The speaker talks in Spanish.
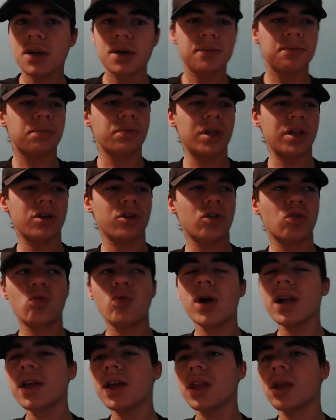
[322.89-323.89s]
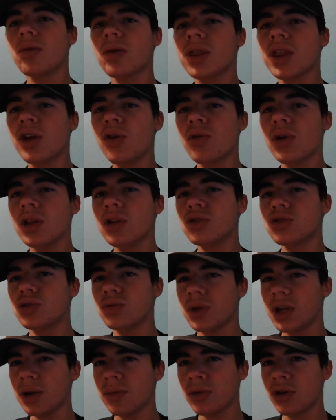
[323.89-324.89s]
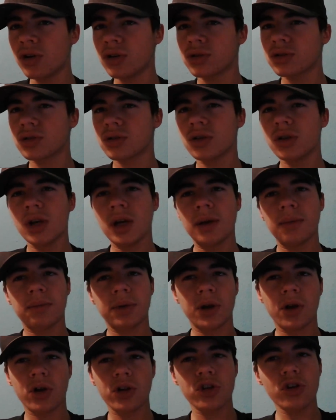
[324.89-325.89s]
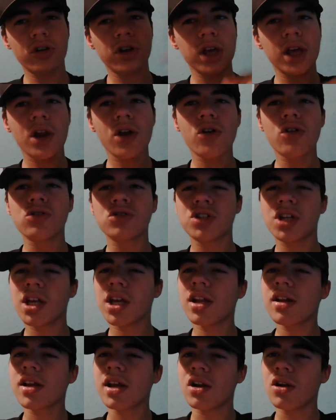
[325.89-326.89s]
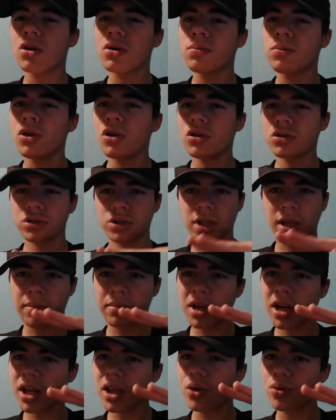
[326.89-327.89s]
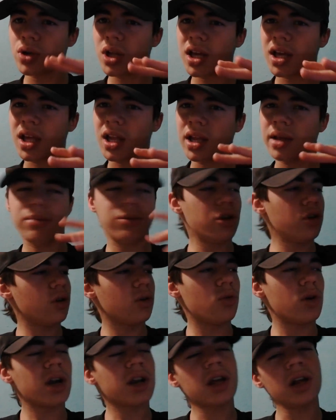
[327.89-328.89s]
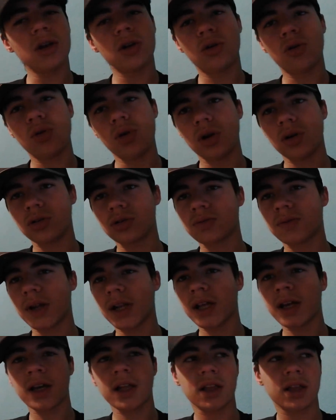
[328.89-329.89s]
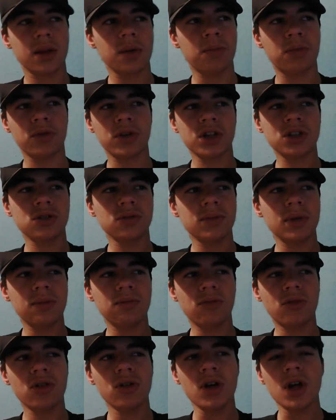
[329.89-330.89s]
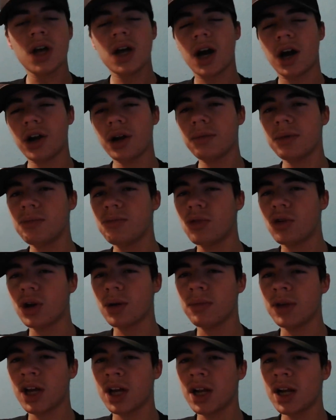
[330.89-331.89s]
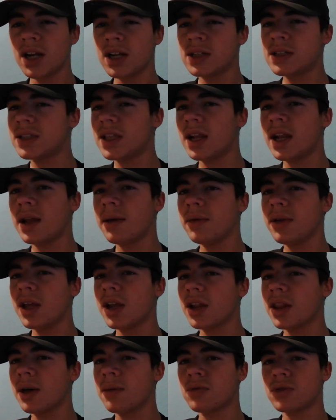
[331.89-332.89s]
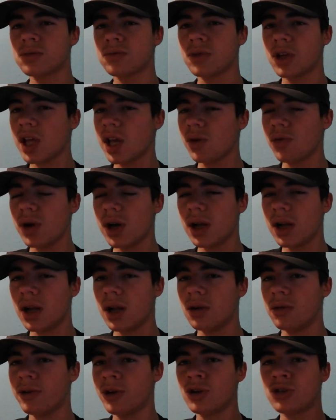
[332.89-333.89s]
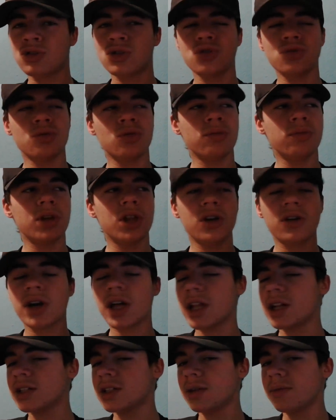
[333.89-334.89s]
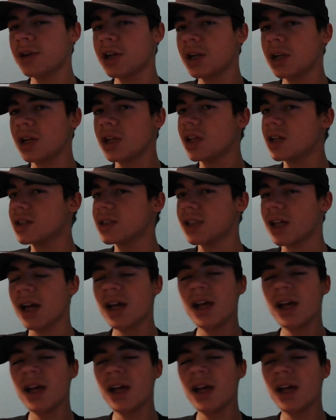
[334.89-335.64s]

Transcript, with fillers: Pero igual que de vez en cuando subiré blogs. Pero yo quiero conseguir que en los blogs también haya un equilibrio igual que en los juegos, ¿vale, gente? Por eso mismo, ahora mismo que mi canal está en la mierda, pues me da igual. A lo mejor subo un vídeo cada semana y ya está.